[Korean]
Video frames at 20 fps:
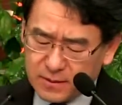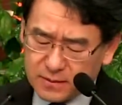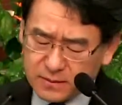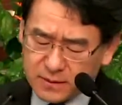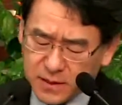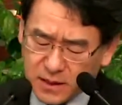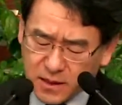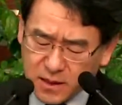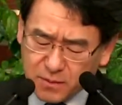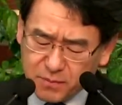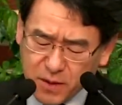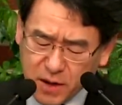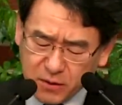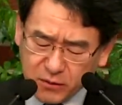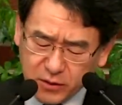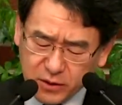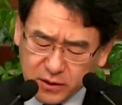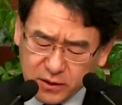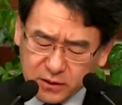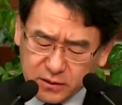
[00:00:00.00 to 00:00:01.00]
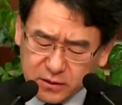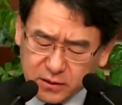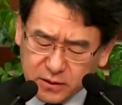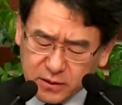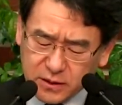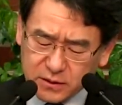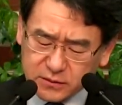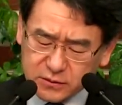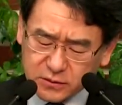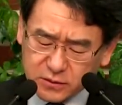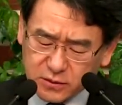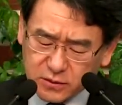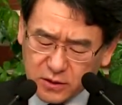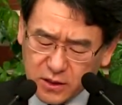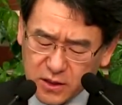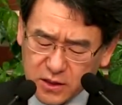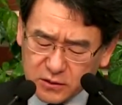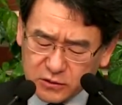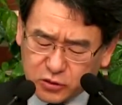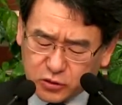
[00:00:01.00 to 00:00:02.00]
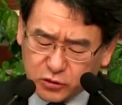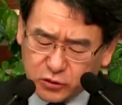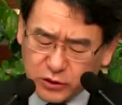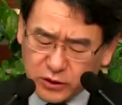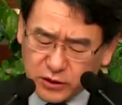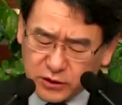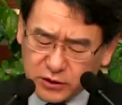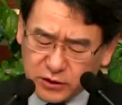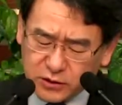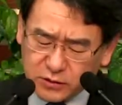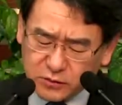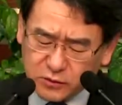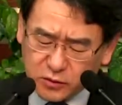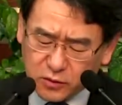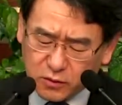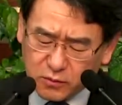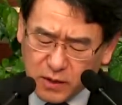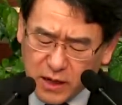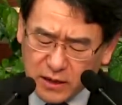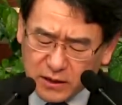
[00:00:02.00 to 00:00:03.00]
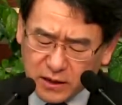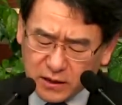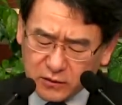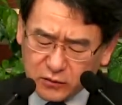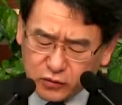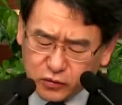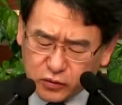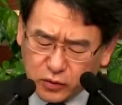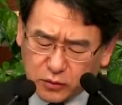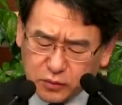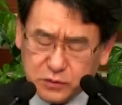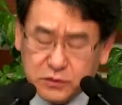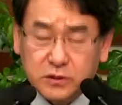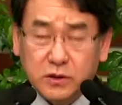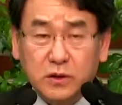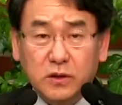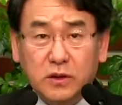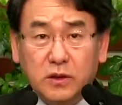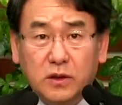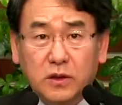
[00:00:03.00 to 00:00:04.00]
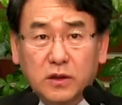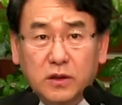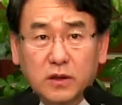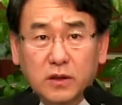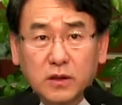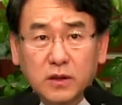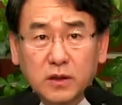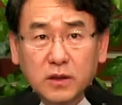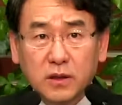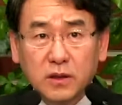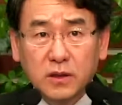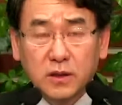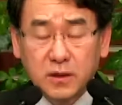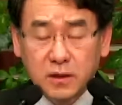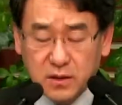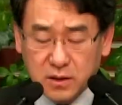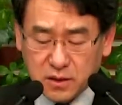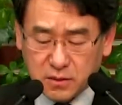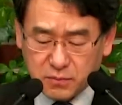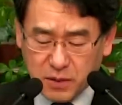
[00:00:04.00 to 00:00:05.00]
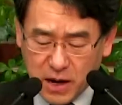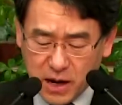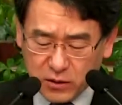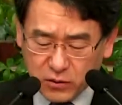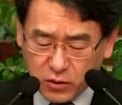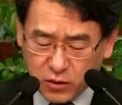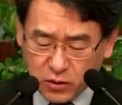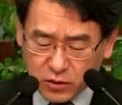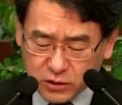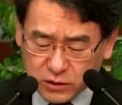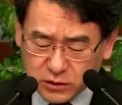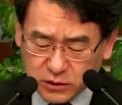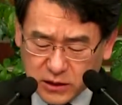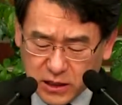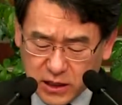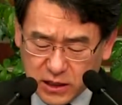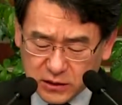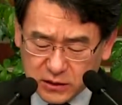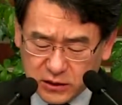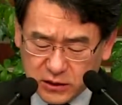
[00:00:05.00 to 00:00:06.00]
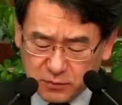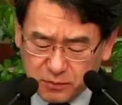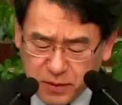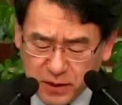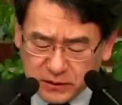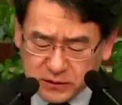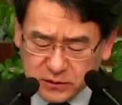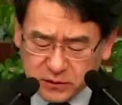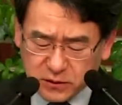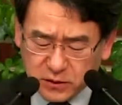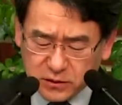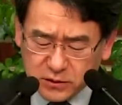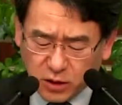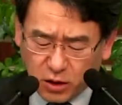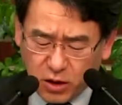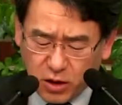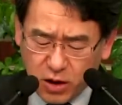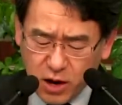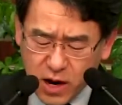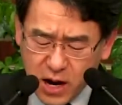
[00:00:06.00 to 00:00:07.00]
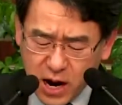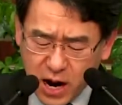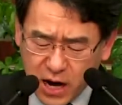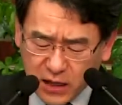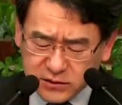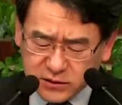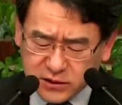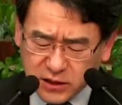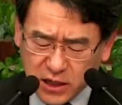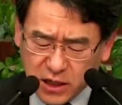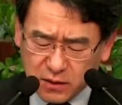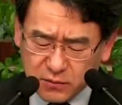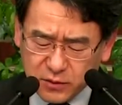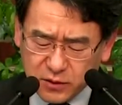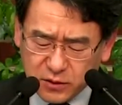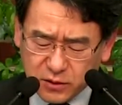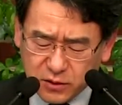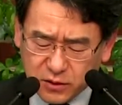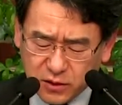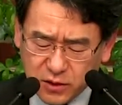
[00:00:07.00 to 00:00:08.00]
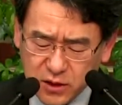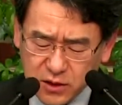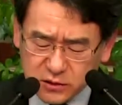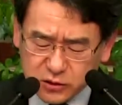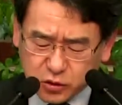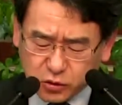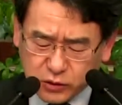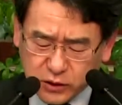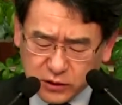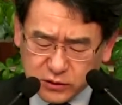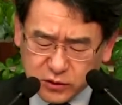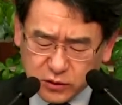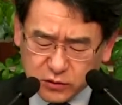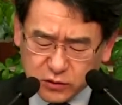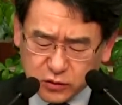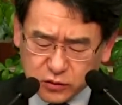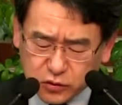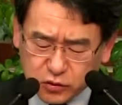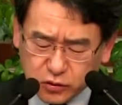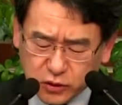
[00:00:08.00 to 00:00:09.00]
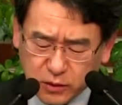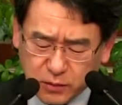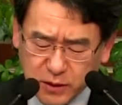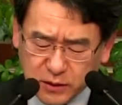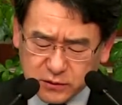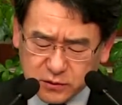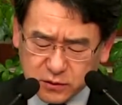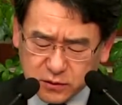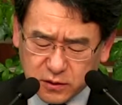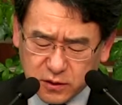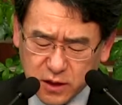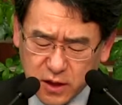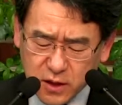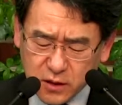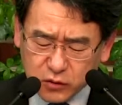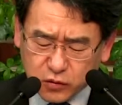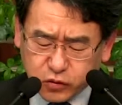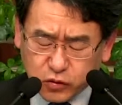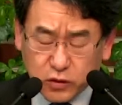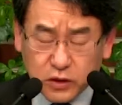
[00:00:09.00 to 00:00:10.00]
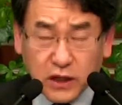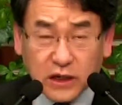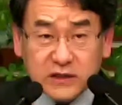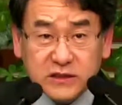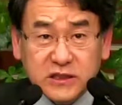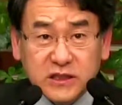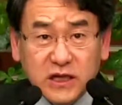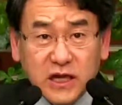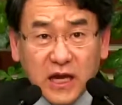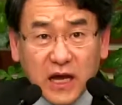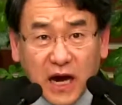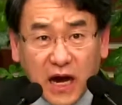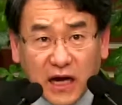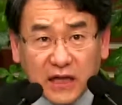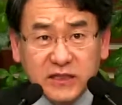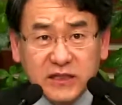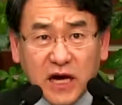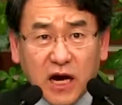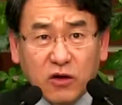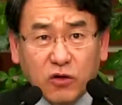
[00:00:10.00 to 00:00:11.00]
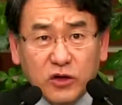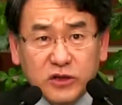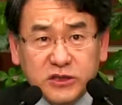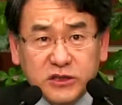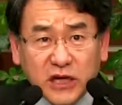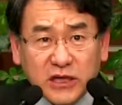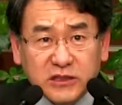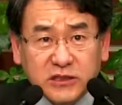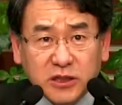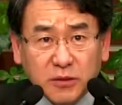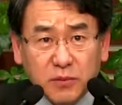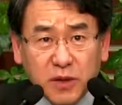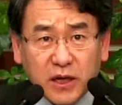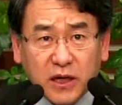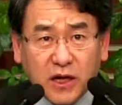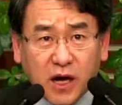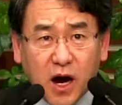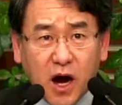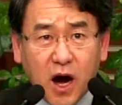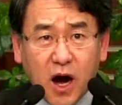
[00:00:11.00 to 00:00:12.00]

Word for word: 내가 바로에게 들어가서 주의 이름으로 만한 후로부터 바로 그가 이 백성을 더 학대하며 주께서도 주의 백성을 구원하지 아니하고 있지 않습니까?